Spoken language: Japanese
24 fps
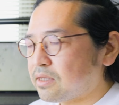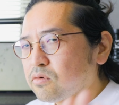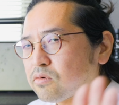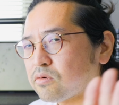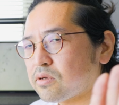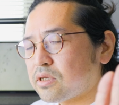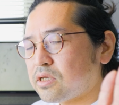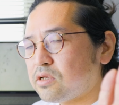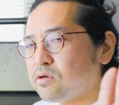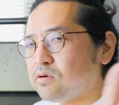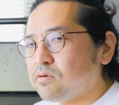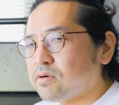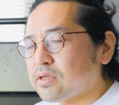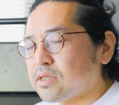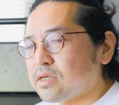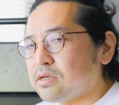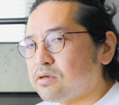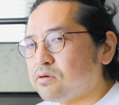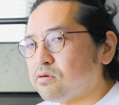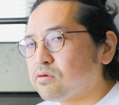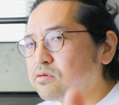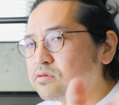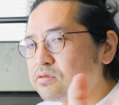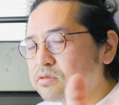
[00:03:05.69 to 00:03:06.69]
と色はね
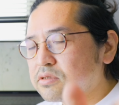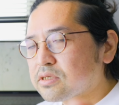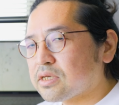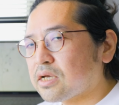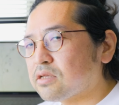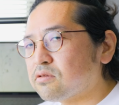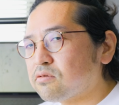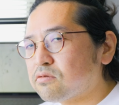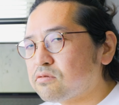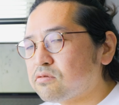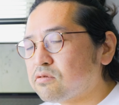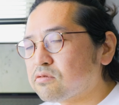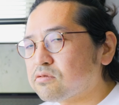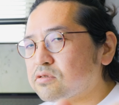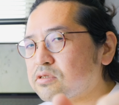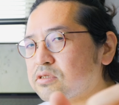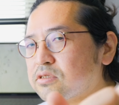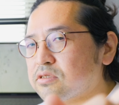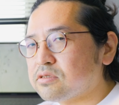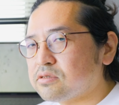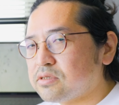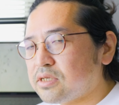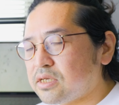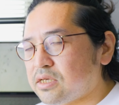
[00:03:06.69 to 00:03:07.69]
ログキャノンログ
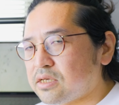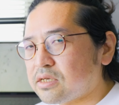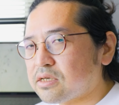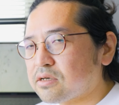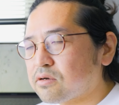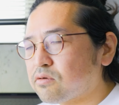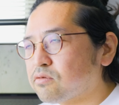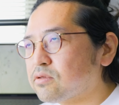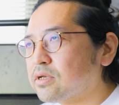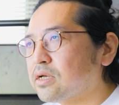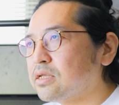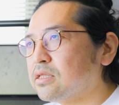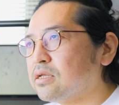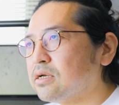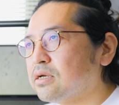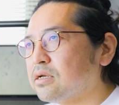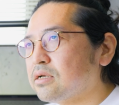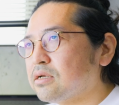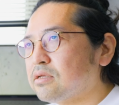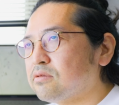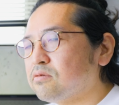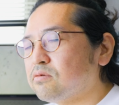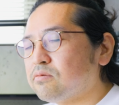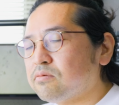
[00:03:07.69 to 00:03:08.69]
3この間
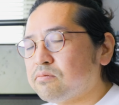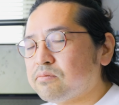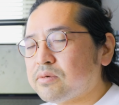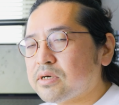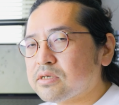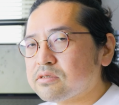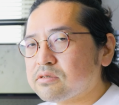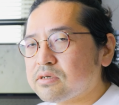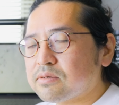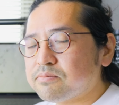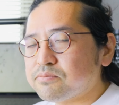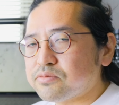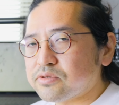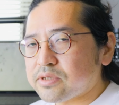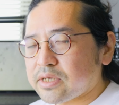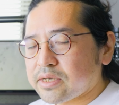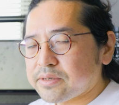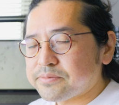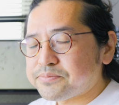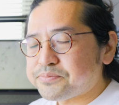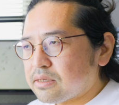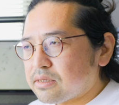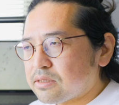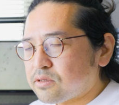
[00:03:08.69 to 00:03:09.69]
のバージョンアップで